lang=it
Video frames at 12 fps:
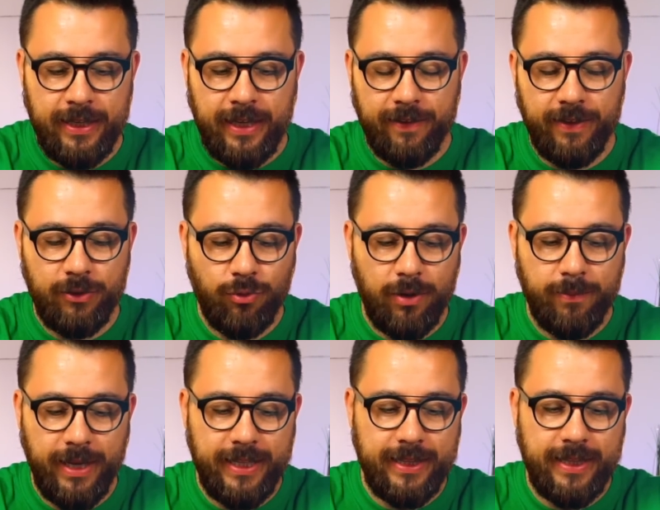
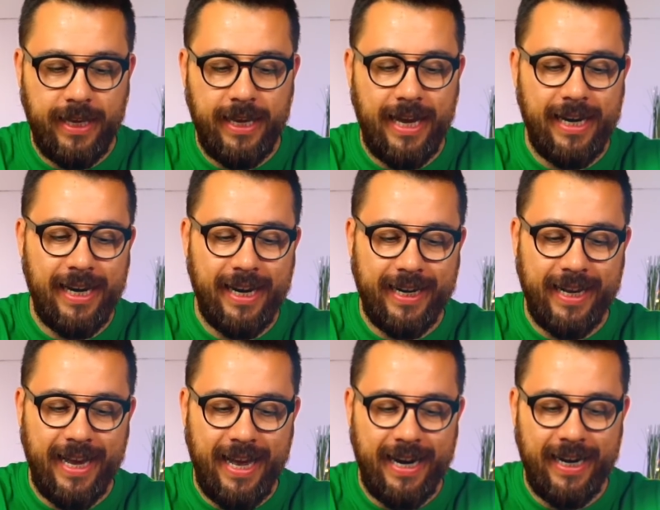eventualmente
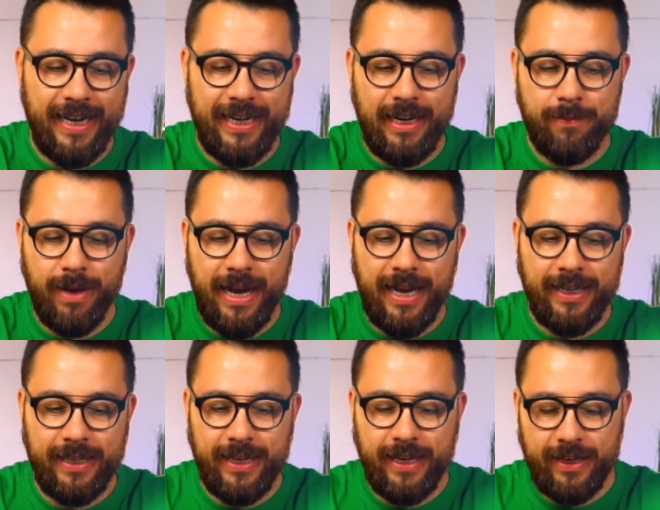allargare le
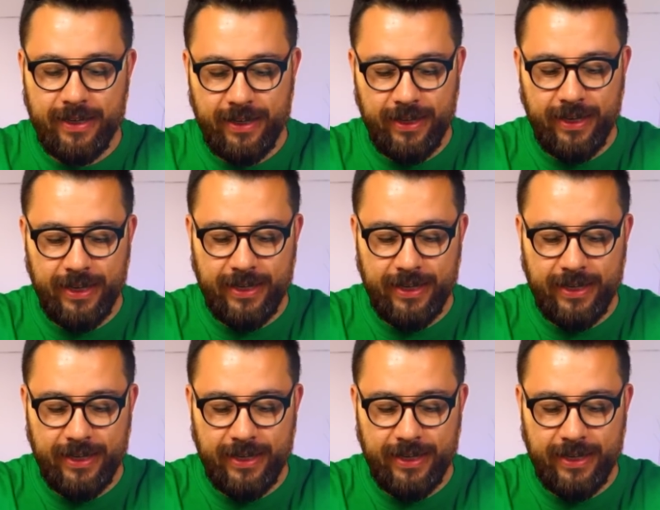maglie e